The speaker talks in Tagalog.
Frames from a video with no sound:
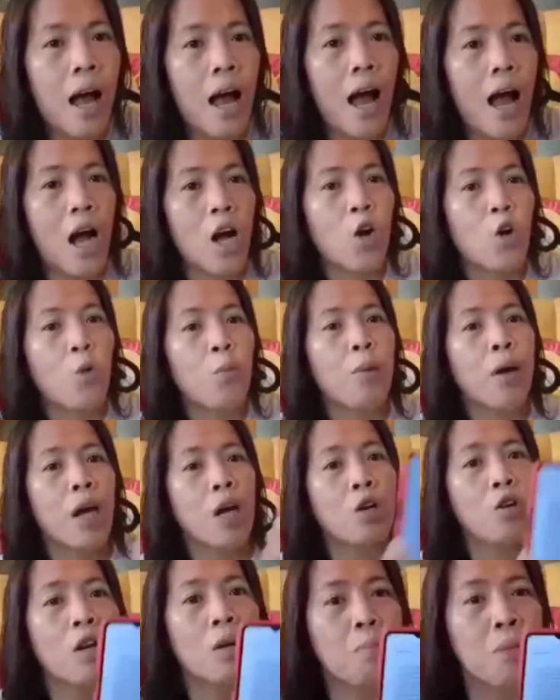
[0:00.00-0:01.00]
Ang gobyerno
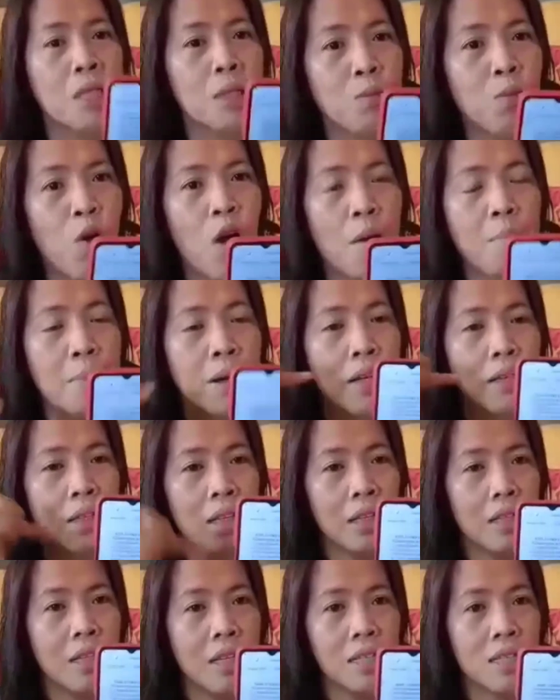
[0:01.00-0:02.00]
na mismo ang
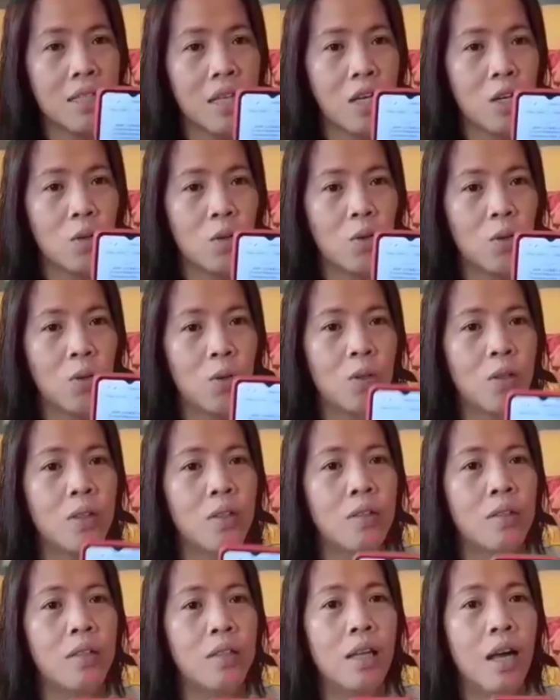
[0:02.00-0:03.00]
magtitik sa'yo
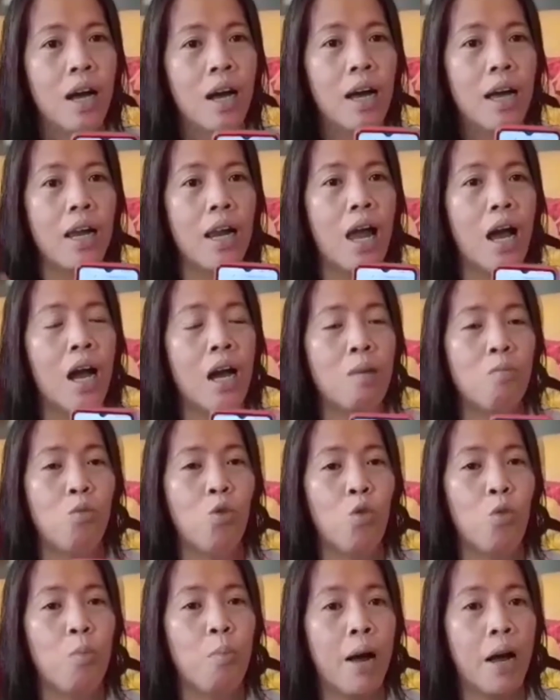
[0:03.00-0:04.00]
na kailangan
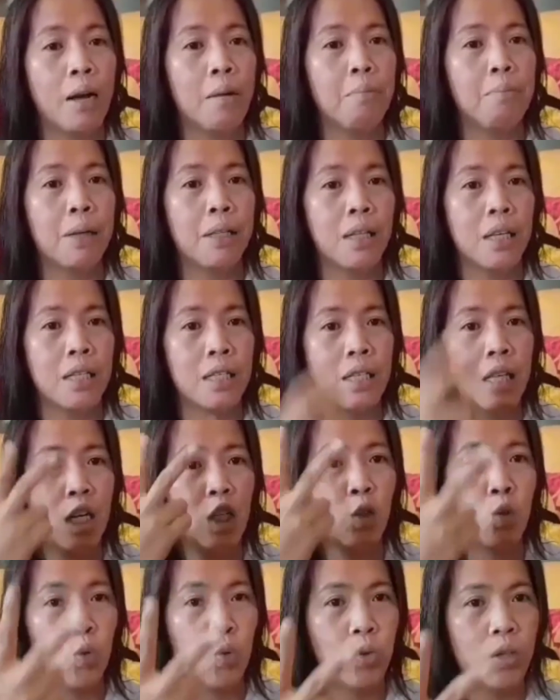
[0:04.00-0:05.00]
mong magpates ng
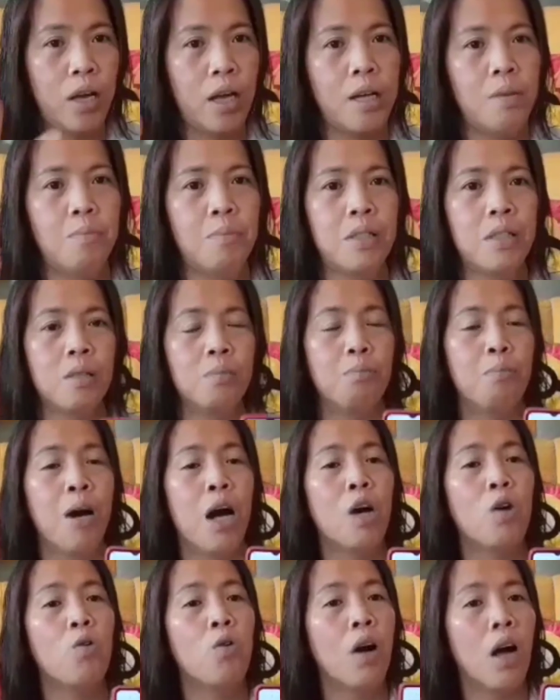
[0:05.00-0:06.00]
2 times
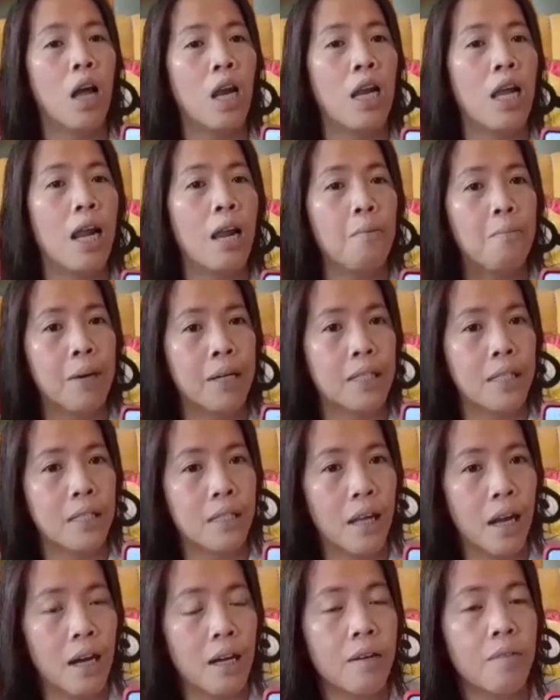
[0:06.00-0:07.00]
bago ka lalabas
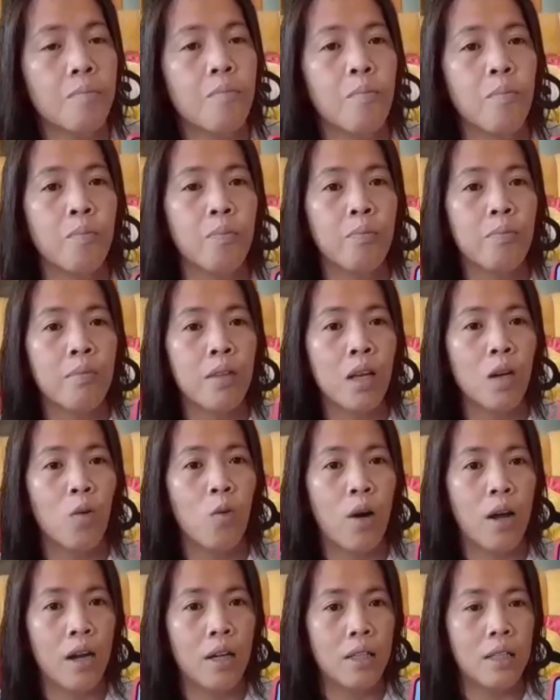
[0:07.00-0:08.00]
ng
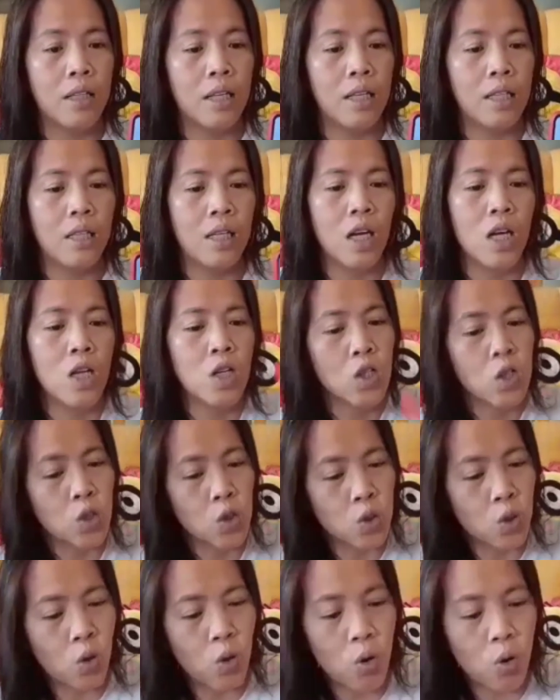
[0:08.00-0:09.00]
quarantine.
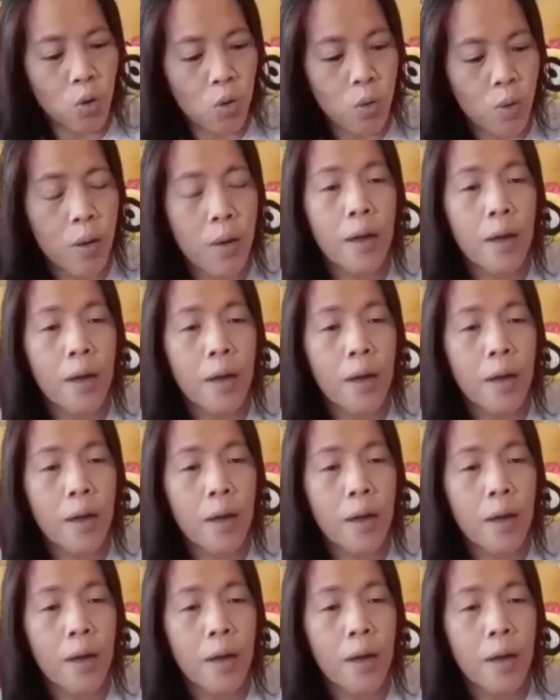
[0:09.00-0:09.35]
So,